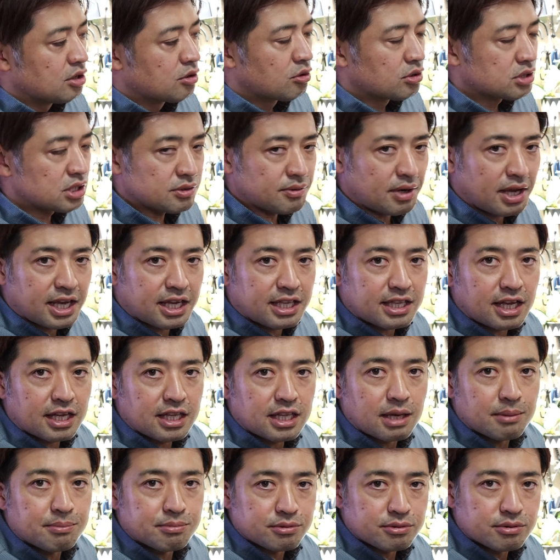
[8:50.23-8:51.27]
こっちは液体
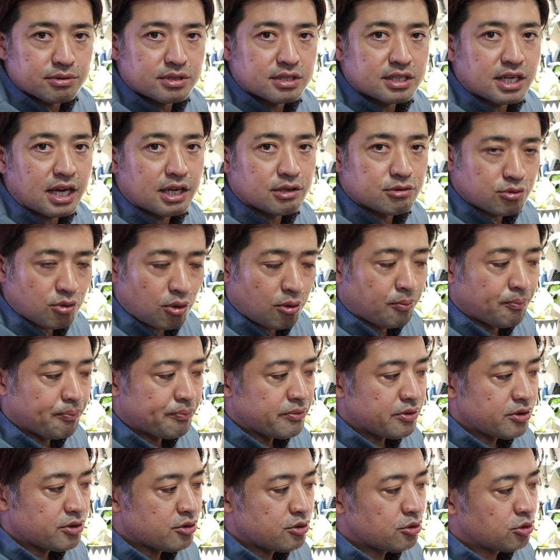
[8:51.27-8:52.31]
タイプ使えると
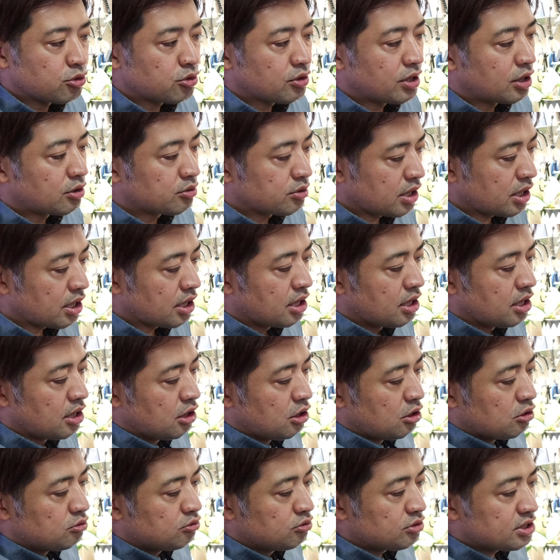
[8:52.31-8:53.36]
いうことなので、
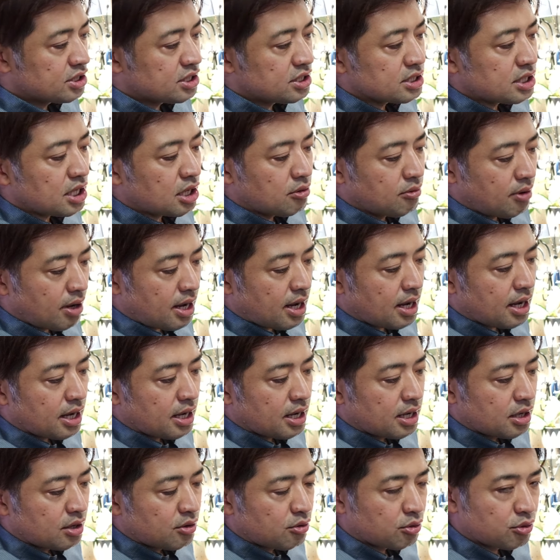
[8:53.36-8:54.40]
うちでは
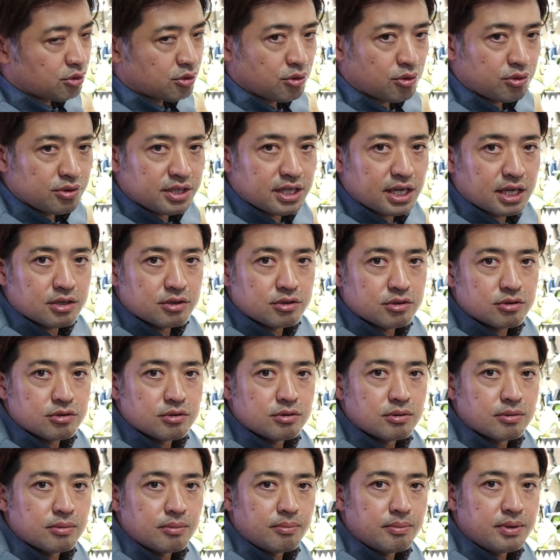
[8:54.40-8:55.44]
この
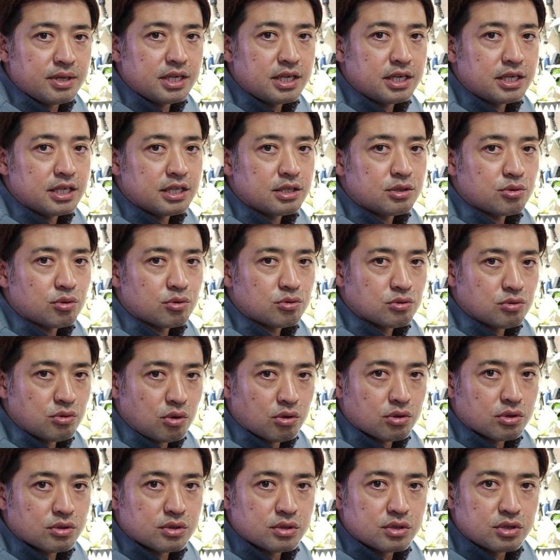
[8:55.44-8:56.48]
400ml
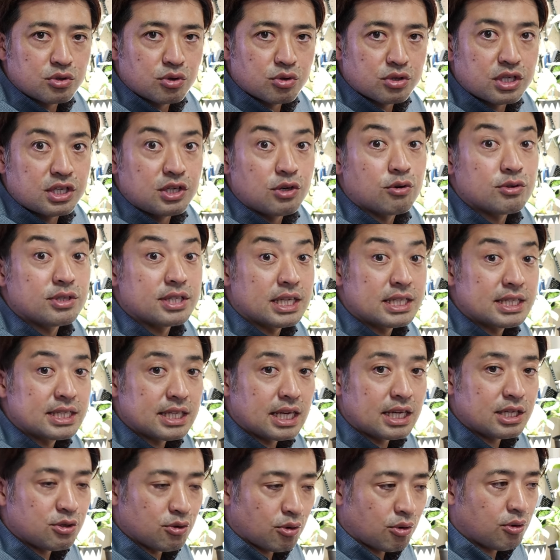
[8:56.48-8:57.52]
を食器用洗
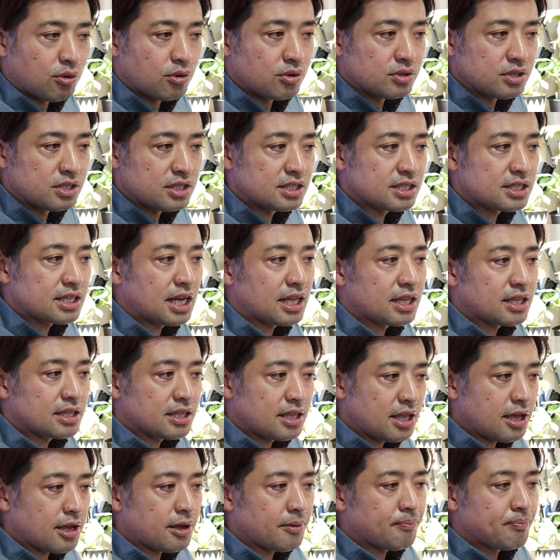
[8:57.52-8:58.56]
剤用に使っ
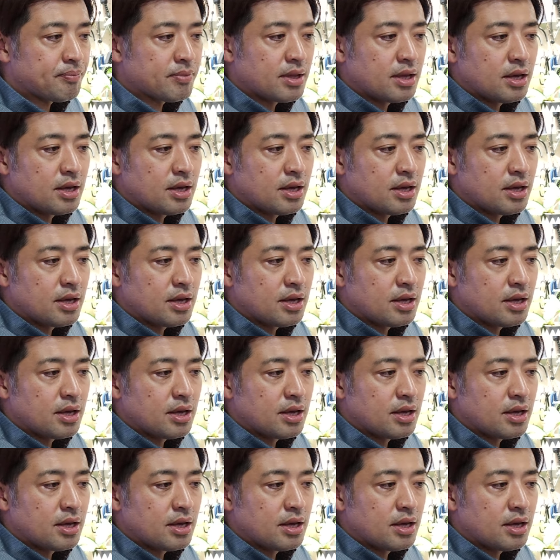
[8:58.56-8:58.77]
て、